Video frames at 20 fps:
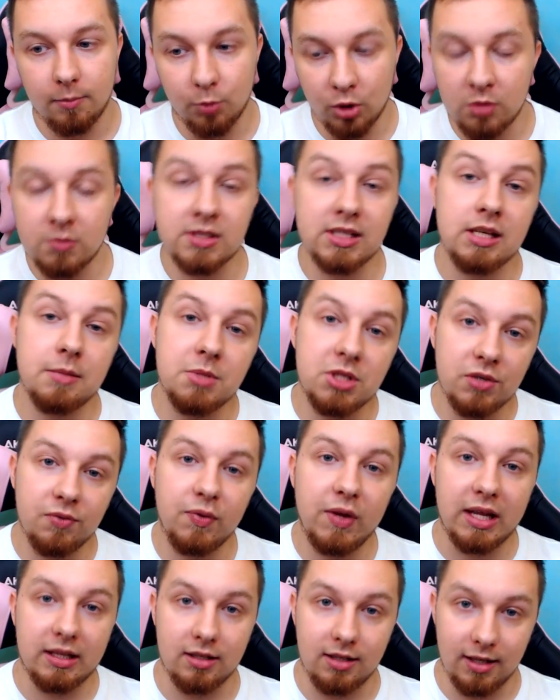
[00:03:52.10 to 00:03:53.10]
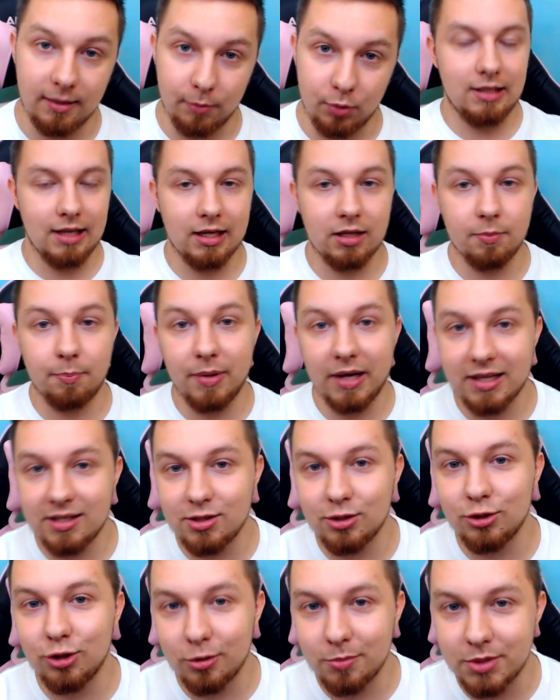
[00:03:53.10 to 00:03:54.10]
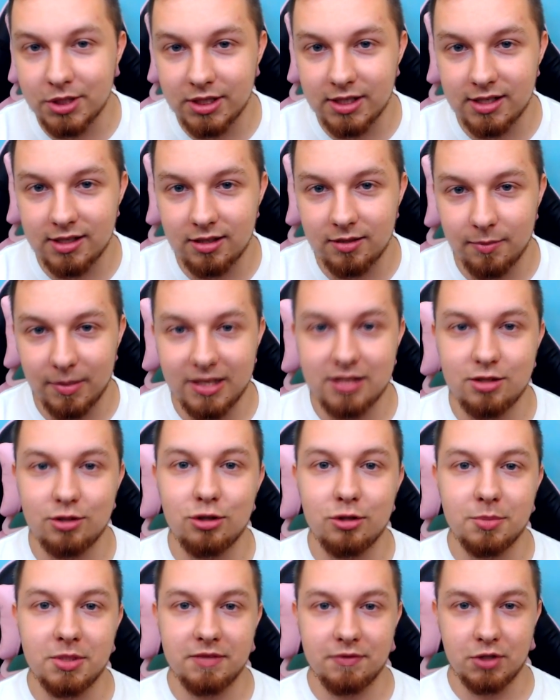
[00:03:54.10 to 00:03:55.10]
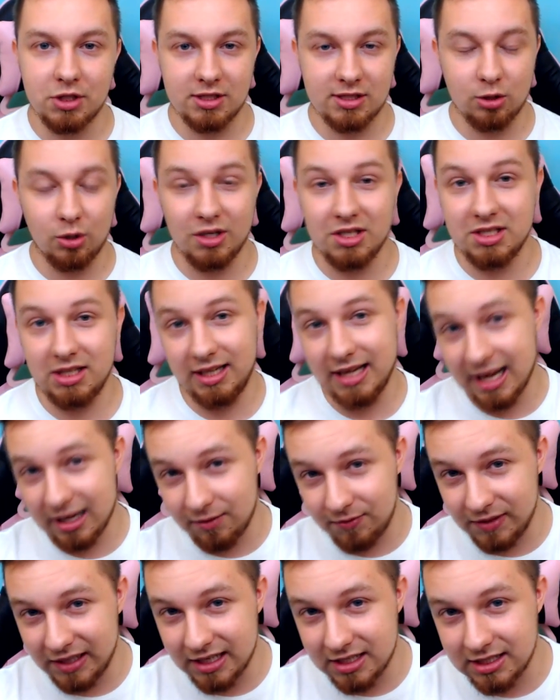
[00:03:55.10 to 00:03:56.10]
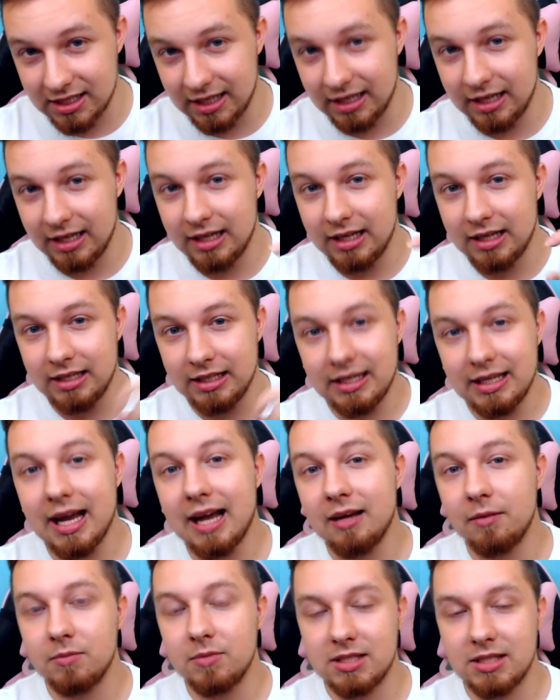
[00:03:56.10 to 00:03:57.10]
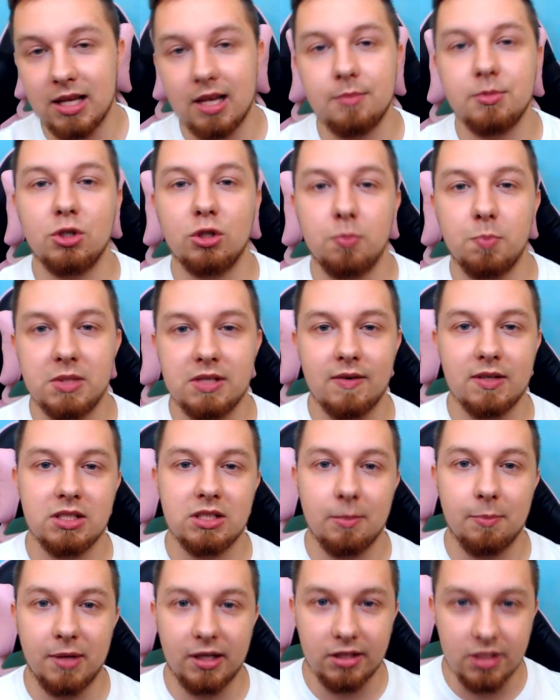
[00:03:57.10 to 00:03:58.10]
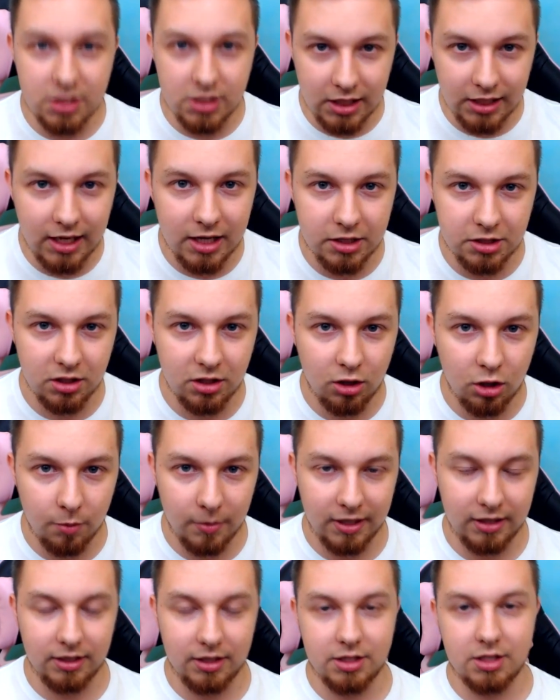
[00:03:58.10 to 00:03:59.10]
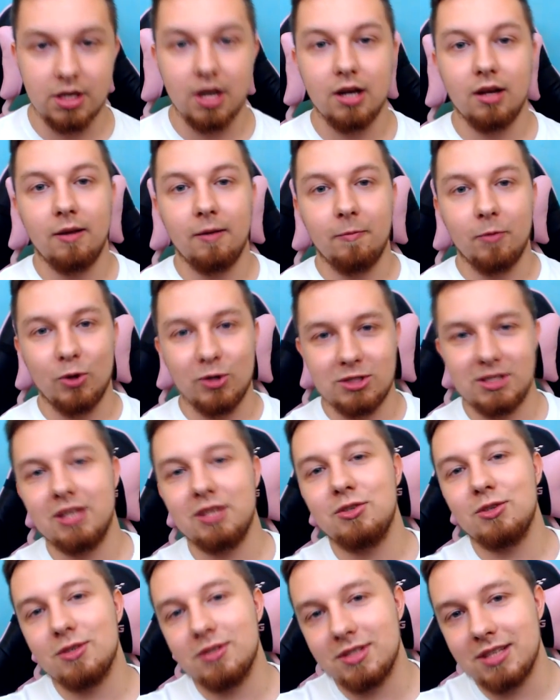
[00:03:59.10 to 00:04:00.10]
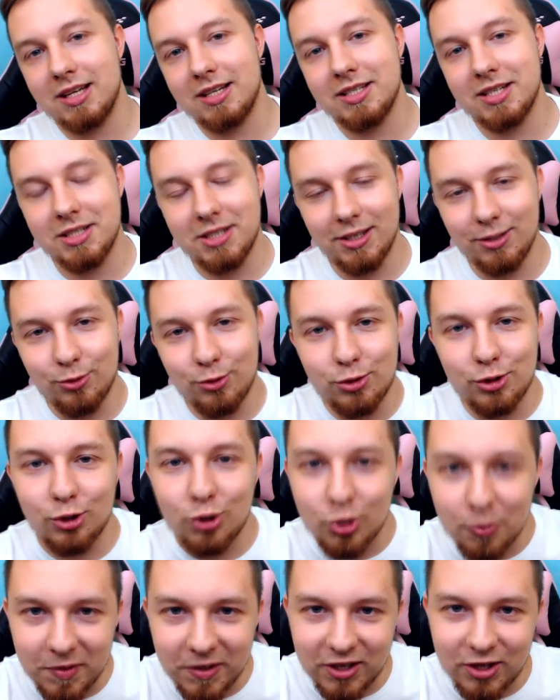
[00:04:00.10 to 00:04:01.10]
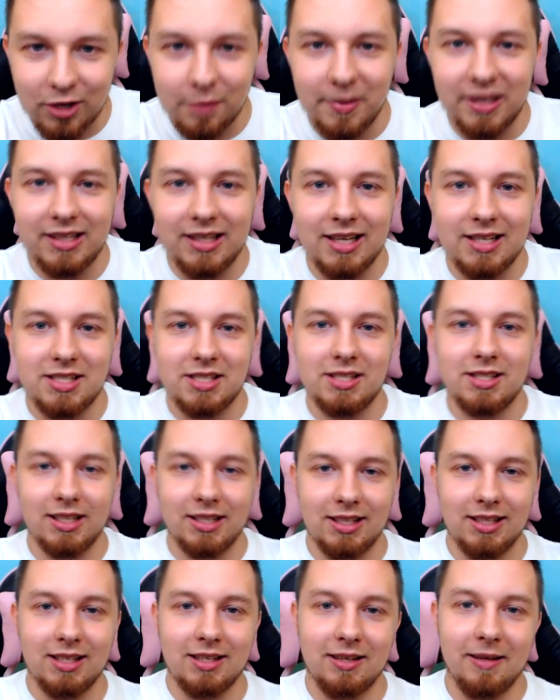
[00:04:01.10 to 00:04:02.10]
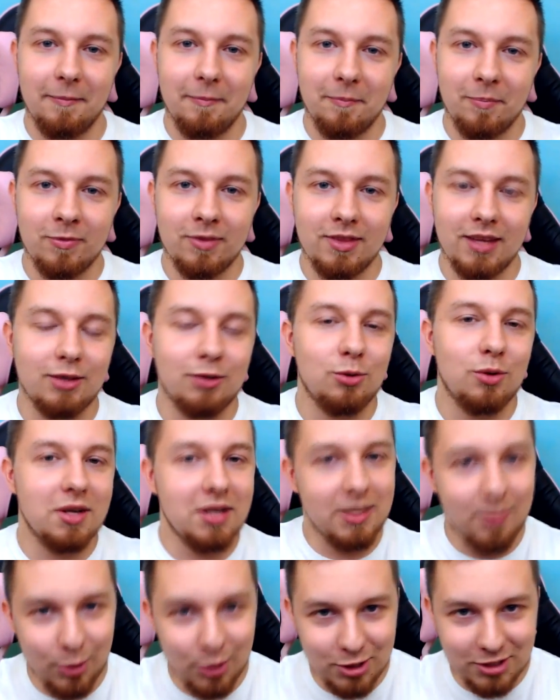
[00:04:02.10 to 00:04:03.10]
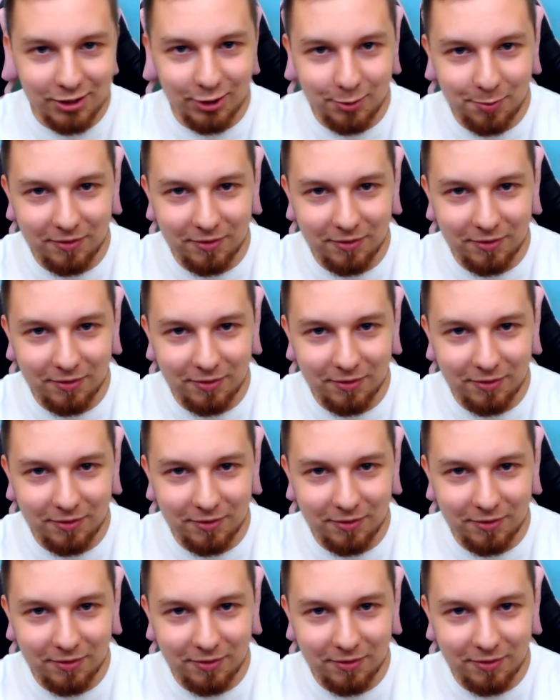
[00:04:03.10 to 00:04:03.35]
moim zdaniem świetna. I tak bardzo dobrze, bardzo dobrze wszystko idzie. Jak wiecie, ja staram się odpisywać na praktycznie każdy komentarz. Ostatnio zdarza się dużo głupich komentarzy takich, na które nie można